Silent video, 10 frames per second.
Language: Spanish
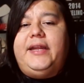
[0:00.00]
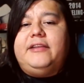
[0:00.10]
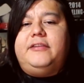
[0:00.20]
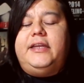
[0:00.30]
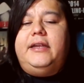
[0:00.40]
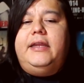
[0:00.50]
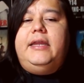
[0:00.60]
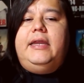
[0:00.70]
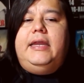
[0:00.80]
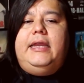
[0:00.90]
debería de ser.
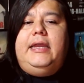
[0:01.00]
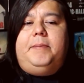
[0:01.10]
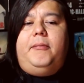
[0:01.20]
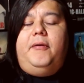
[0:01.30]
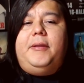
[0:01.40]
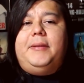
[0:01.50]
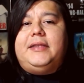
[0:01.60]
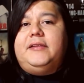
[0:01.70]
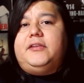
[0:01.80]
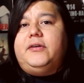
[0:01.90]
Eh,
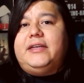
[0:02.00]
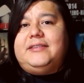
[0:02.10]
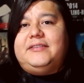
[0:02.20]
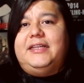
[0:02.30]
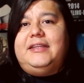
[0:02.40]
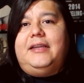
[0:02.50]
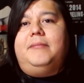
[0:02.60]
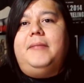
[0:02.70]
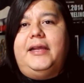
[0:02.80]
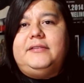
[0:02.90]
obviamente les digo que se
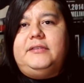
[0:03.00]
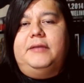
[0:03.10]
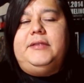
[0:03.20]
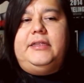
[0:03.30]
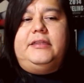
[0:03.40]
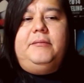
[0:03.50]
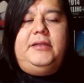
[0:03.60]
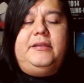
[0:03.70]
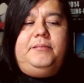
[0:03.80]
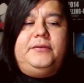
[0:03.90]
centran más,
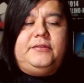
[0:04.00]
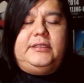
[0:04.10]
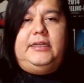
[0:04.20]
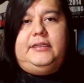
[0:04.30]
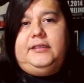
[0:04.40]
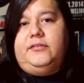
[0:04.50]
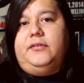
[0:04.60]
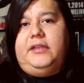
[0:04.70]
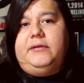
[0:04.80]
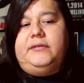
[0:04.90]
evidentemente, pues en el
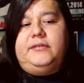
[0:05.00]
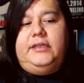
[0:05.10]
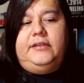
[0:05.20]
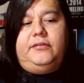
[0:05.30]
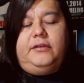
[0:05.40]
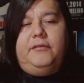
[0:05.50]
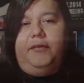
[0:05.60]
inicio de Héroes de Silencio, que